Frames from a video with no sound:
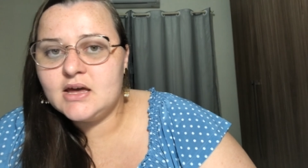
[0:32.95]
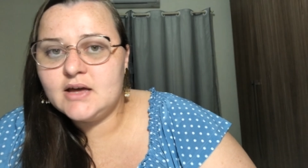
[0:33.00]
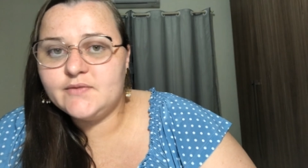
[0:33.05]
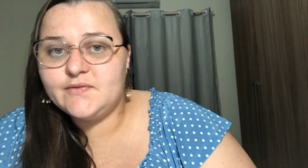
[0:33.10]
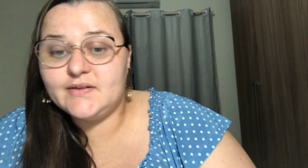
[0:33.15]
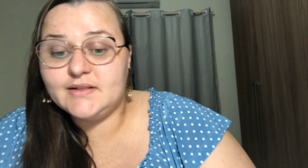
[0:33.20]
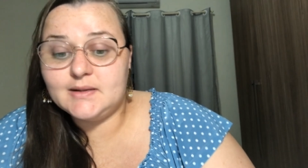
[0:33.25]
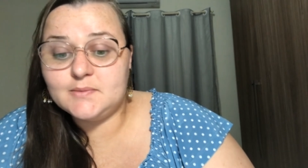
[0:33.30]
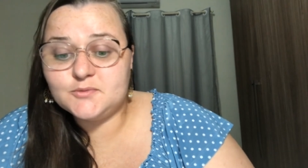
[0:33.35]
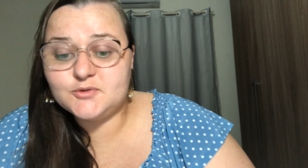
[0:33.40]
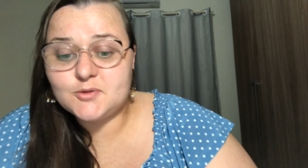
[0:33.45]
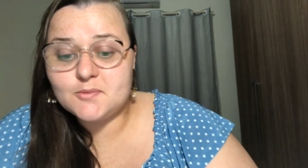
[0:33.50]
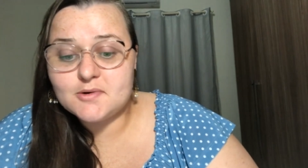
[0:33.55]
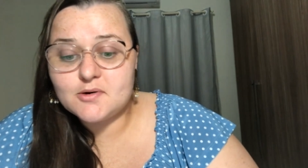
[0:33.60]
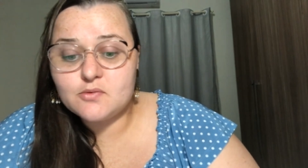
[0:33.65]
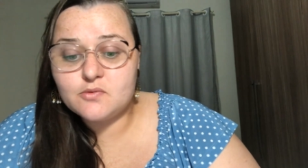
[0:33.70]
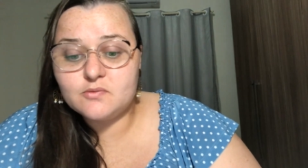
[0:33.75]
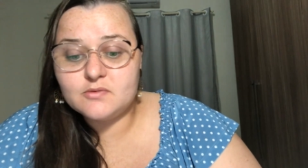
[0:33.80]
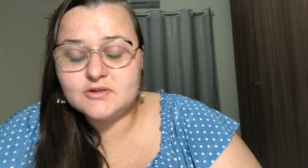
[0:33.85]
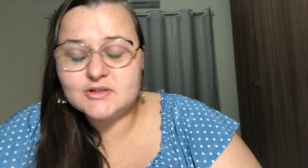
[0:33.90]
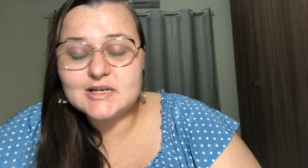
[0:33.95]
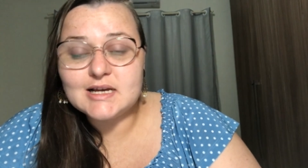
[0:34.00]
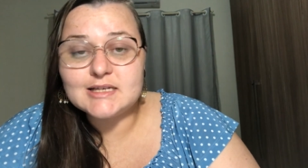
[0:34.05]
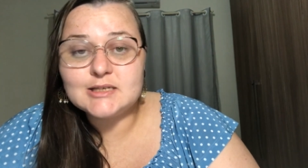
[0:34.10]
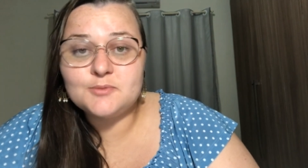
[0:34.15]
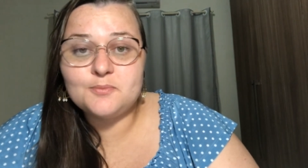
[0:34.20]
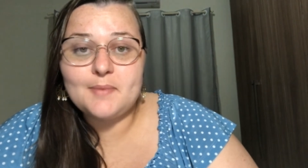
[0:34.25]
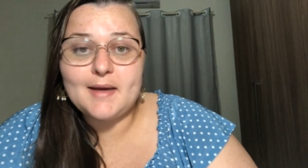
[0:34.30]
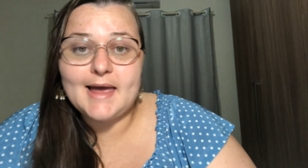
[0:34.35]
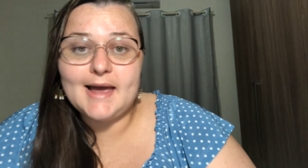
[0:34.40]
Falamos sobre alguns
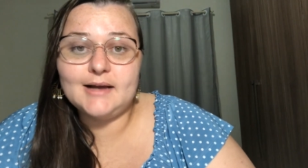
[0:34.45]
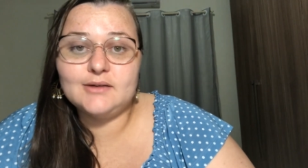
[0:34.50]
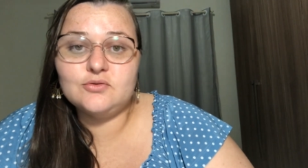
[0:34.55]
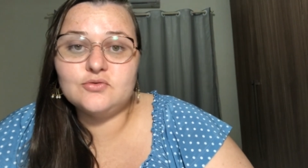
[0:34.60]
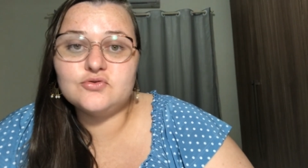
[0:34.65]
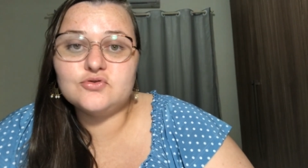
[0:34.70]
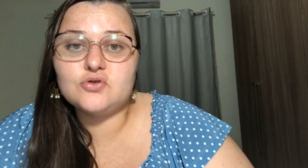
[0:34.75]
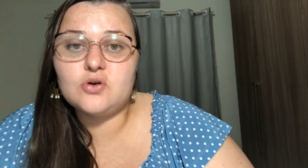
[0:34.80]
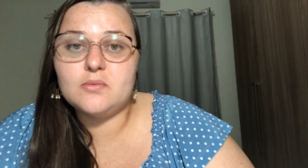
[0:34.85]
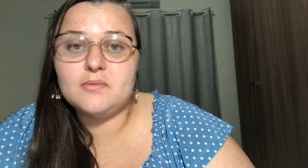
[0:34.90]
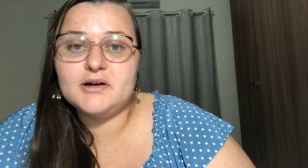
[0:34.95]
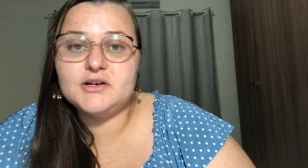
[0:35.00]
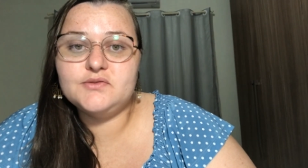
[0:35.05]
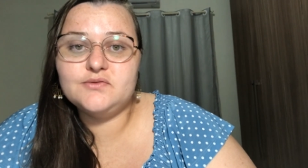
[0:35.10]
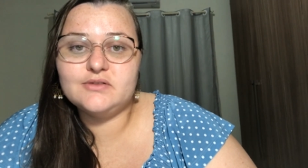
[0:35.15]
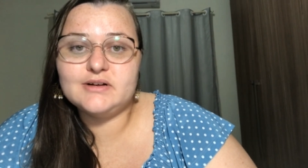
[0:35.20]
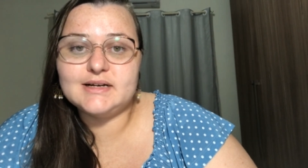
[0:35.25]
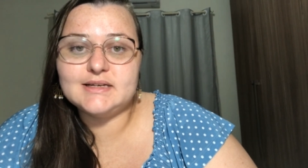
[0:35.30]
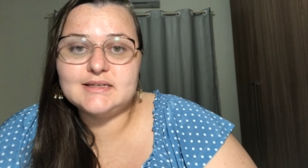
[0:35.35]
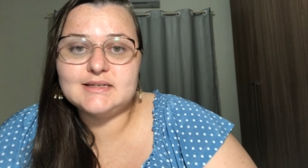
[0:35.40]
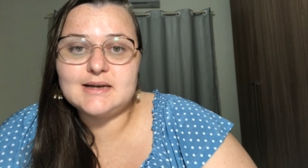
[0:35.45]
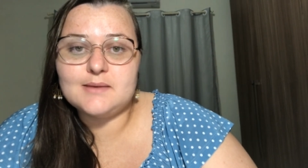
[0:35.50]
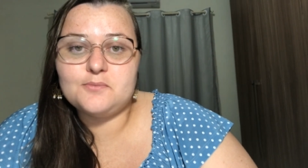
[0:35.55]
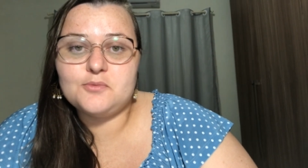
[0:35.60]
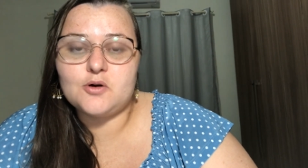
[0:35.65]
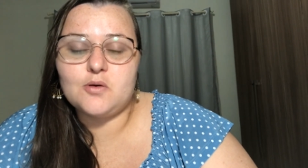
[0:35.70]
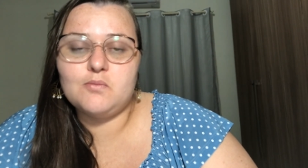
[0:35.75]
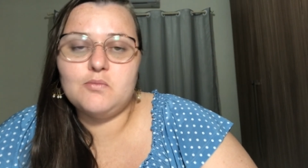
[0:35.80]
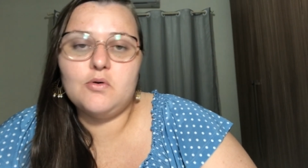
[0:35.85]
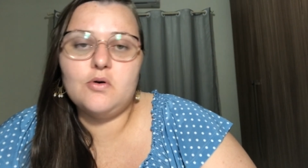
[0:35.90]
aspectos como a advocacia
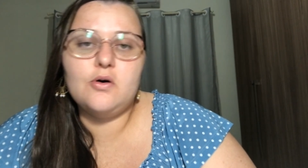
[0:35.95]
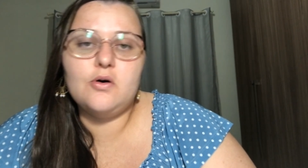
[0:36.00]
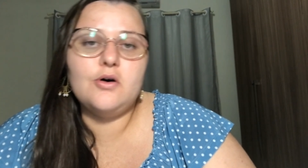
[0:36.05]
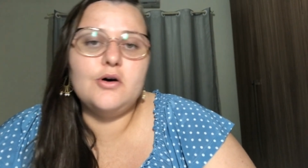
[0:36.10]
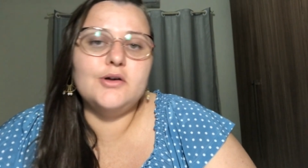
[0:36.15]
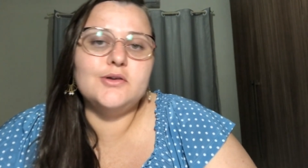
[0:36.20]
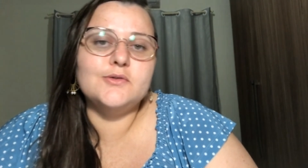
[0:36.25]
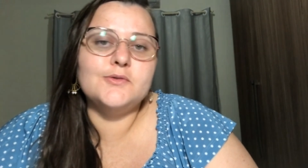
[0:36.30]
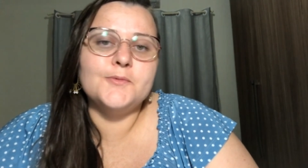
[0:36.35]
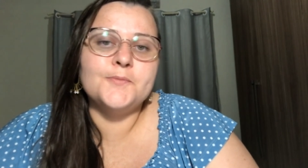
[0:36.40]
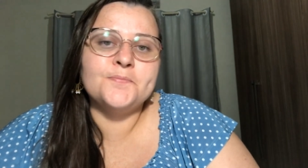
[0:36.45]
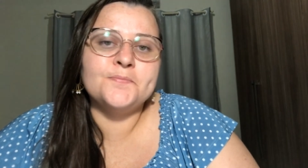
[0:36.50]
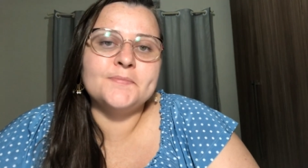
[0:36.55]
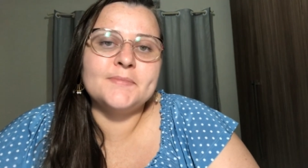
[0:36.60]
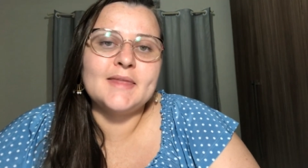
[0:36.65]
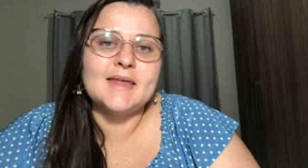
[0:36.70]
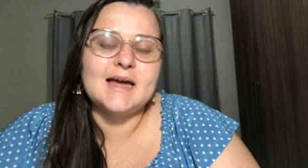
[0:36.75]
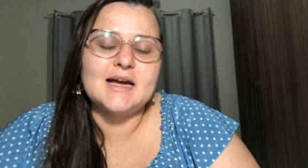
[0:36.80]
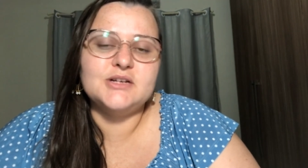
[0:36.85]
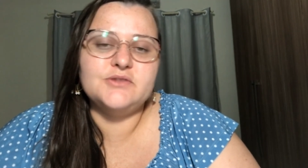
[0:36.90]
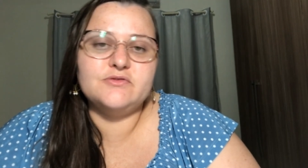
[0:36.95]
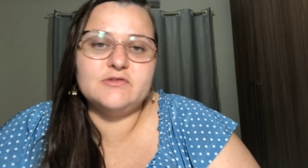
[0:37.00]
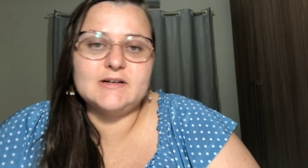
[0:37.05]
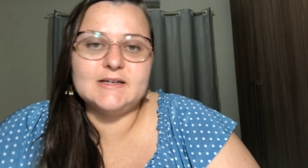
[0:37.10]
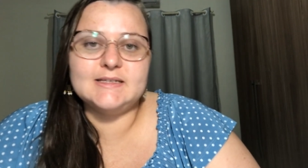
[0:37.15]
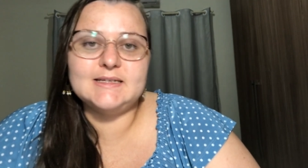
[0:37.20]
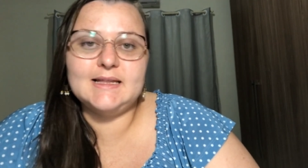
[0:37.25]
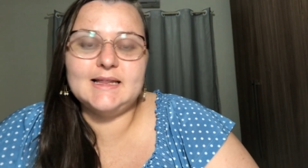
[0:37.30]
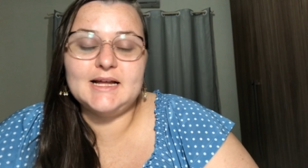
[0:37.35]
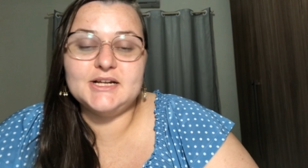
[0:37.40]
pro bono, a
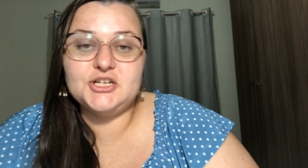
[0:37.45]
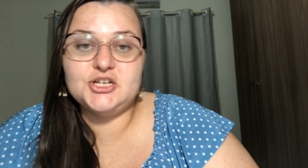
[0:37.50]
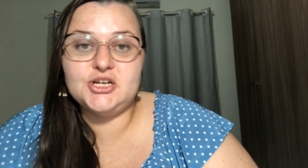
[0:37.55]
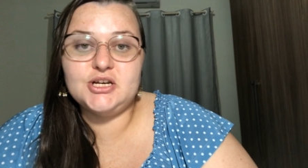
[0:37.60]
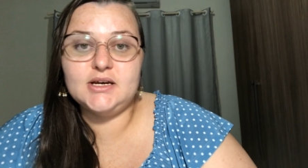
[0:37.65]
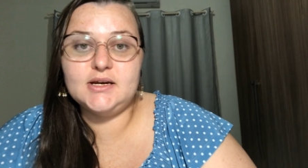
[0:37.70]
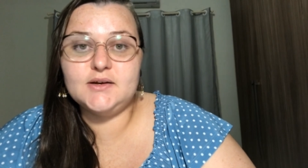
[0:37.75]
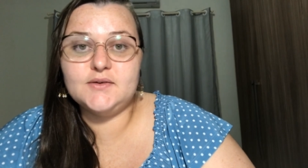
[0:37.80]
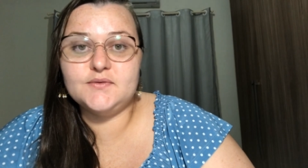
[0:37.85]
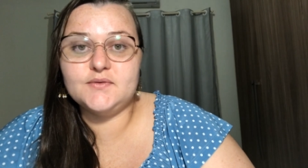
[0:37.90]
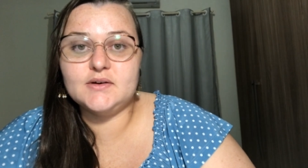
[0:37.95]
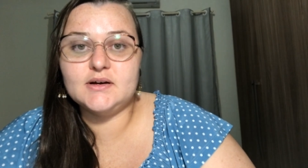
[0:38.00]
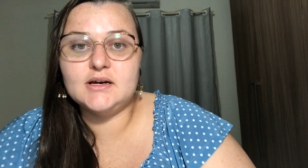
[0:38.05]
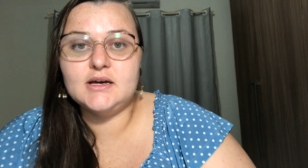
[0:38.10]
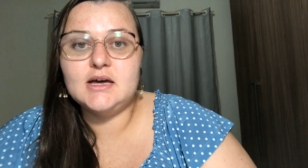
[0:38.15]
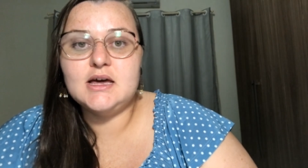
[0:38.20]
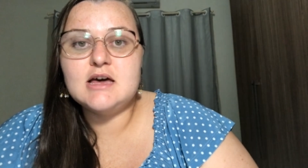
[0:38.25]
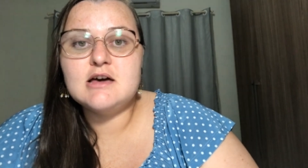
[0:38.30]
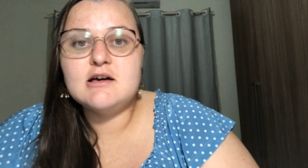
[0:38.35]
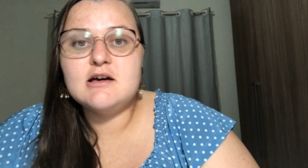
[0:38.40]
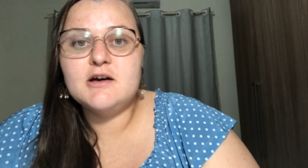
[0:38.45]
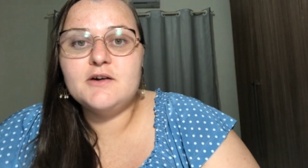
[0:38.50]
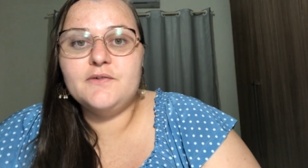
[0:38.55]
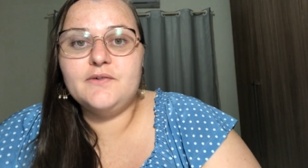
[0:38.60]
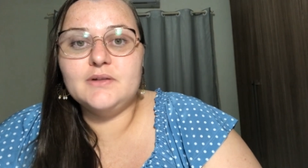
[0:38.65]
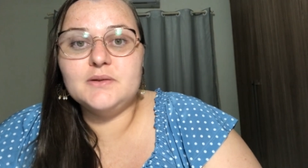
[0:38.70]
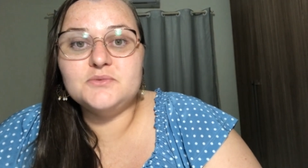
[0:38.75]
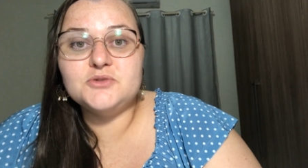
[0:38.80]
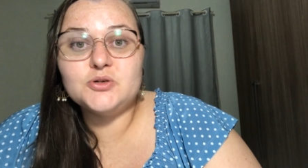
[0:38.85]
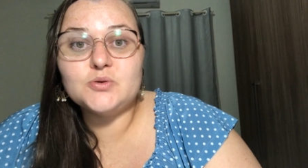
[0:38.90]
advocacia letiva,
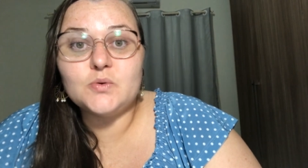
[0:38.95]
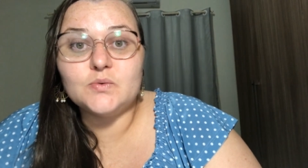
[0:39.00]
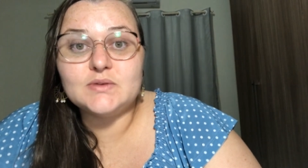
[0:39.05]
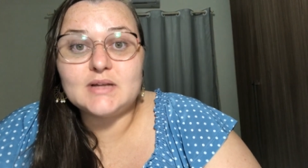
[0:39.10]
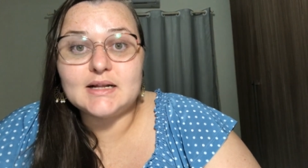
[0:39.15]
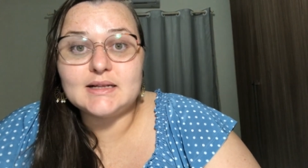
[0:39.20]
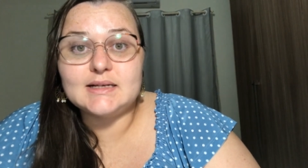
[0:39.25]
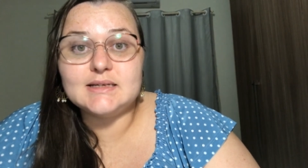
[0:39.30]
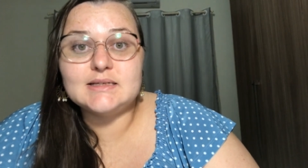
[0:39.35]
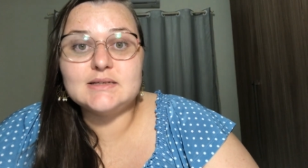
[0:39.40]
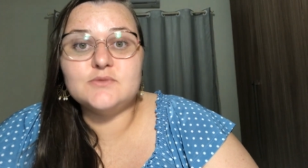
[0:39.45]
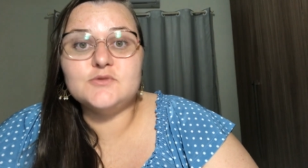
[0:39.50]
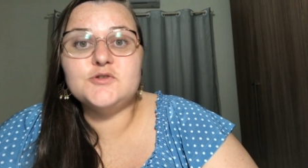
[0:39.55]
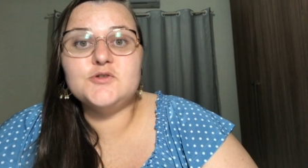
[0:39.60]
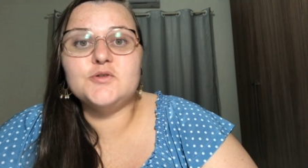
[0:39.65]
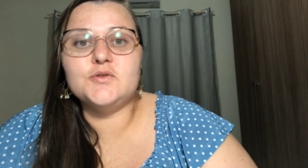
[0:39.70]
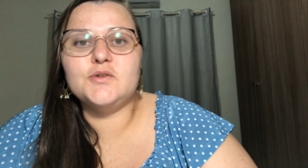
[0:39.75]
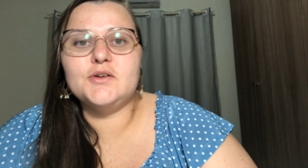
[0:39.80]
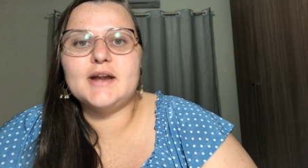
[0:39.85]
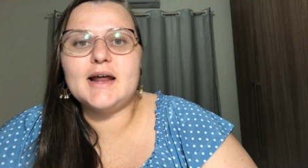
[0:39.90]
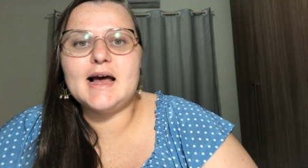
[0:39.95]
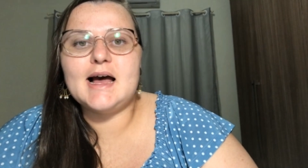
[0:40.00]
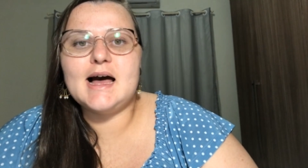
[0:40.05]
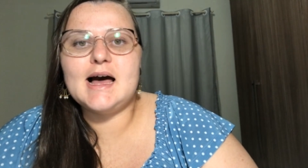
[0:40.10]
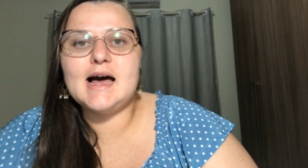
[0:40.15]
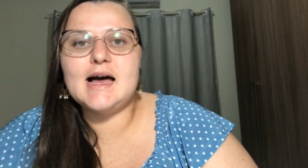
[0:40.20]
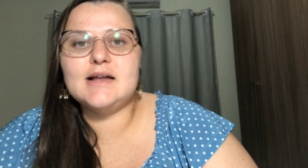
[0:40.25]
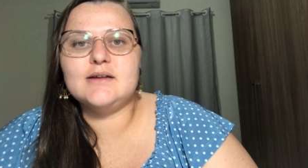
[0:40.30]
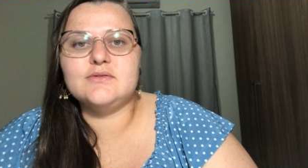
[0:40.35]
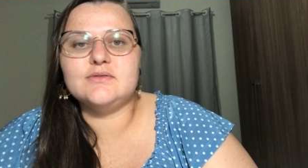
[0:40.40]
falamos de contratação de
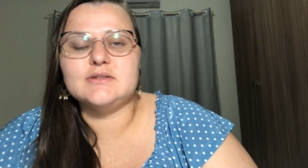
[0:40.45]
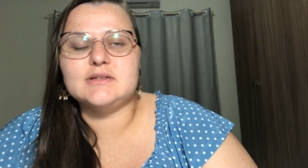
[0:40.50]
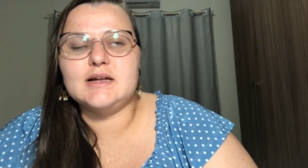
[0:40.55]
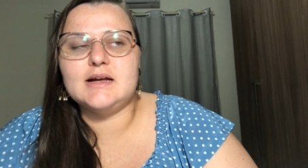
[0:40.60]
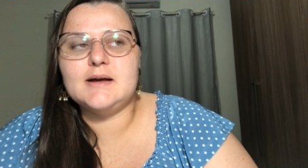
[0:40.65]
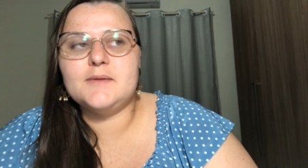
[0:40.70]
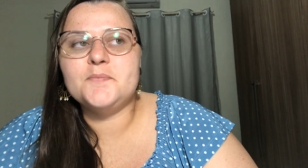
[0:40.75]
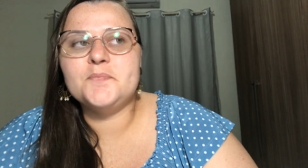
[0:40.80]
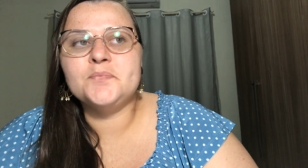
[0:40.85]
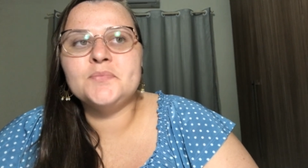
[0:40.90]
honorários, né?